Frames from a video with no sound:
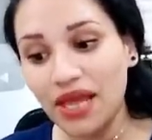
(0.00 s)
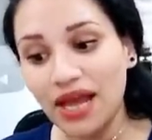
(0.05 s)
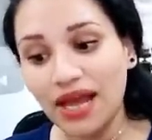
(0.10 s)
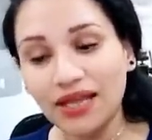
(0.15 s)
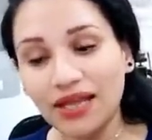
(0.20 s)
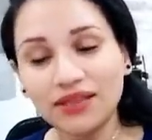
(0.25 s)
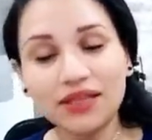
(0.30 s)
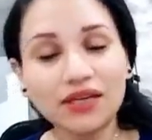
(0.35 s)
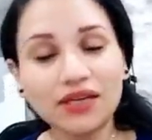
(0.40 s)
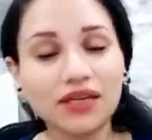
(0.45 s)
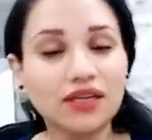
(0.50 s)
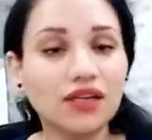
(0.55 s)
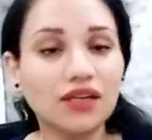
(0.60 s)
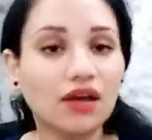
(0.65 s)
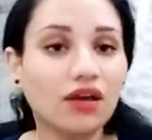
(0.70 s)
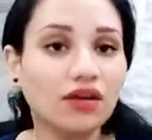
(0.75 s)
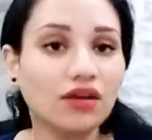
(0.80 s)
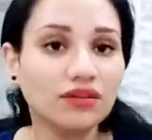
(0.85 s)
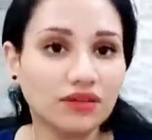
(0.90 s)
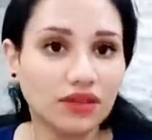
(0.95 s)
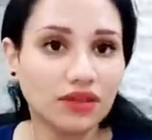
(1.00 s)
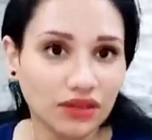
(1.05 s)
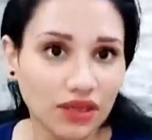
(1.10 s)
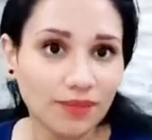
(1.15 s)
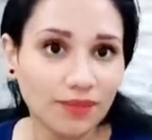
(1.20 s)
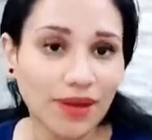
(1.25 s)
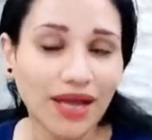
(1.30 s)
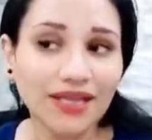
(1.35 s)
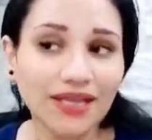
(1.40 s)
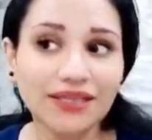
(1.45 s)
عندك علاقات
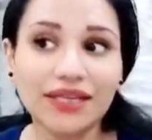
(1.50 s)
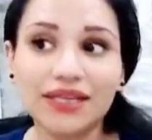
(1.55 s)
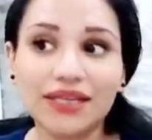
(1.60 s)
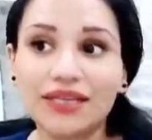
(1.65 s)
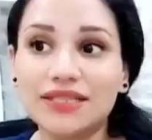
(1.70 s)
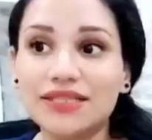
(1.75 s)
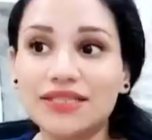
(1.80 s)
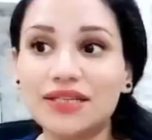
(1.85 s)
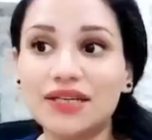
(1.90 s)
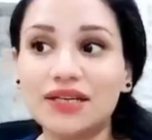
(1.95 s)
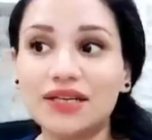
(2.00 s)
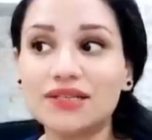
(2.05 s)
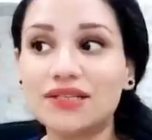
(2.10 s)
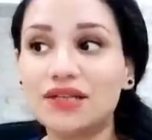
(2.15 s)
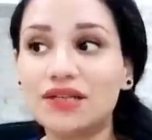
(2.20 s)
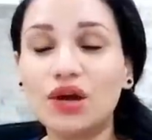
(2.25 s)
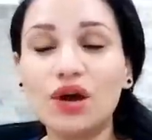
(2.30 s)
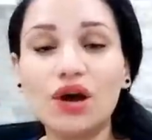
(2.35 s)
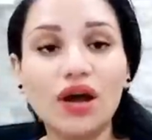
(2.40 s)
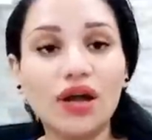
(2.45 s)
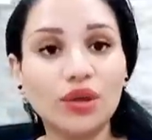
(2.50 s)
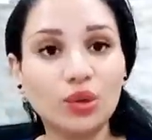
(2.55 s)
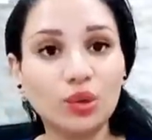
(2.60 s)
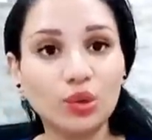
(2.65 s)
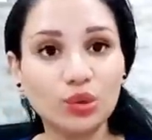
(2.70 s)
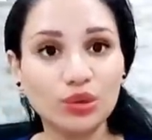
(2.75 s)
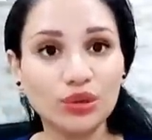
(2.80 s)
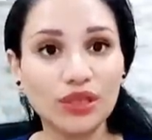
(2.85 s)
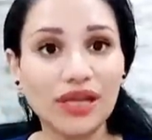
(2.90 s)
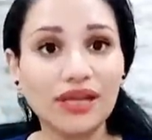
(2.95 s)
طيبه عندك كتير اصدقاء
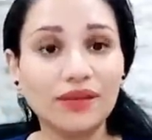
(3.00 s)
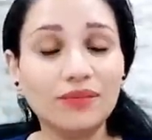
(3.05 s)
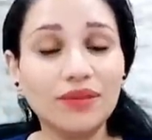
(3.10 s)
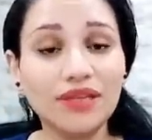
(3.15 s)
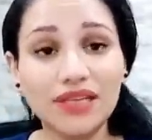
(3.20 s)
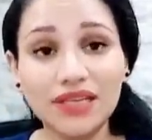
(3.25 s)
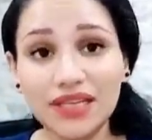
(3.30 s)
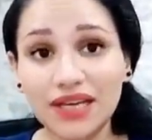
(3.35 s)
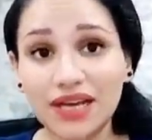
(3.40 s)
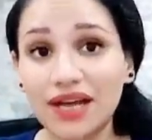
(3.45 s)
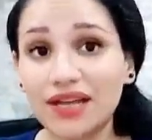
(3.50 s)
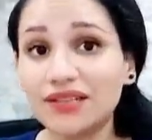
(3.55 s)
هيكونوا داعمين ليك